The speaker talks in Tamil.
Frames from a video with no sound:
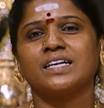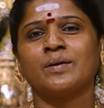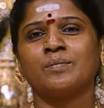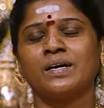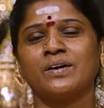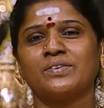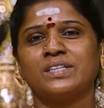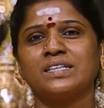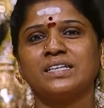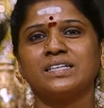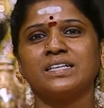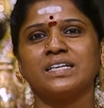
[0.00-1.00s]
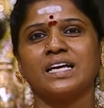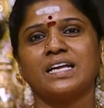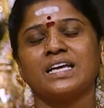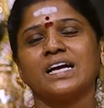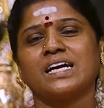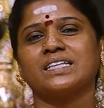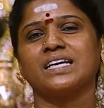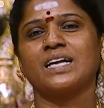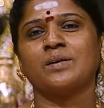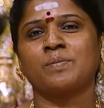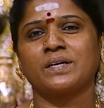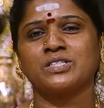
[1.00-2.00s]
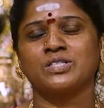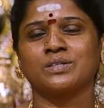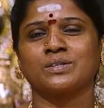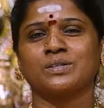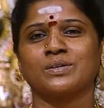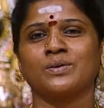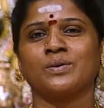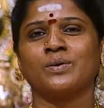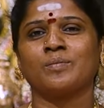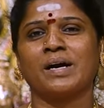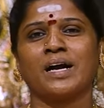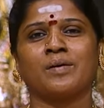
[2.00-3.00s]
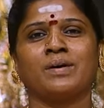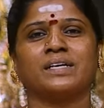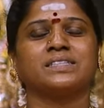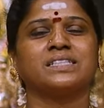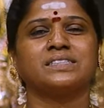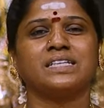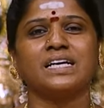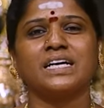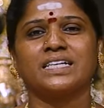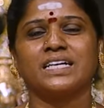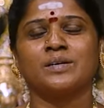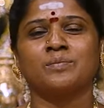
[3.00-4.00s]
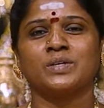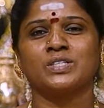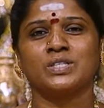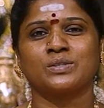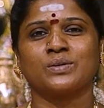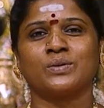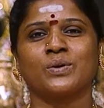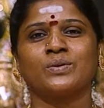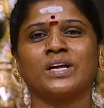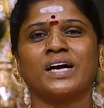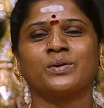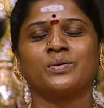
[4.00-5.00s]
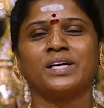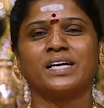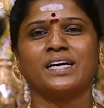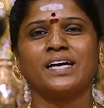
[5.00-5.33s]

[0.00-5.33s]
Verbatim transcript: நம்ம வந்து நிறைய கதைகள் படிச்சிருக்கிறோம் மகாபாரதத்தில் கண்ணனை படிச்சிருக்கிறோம்னா கூட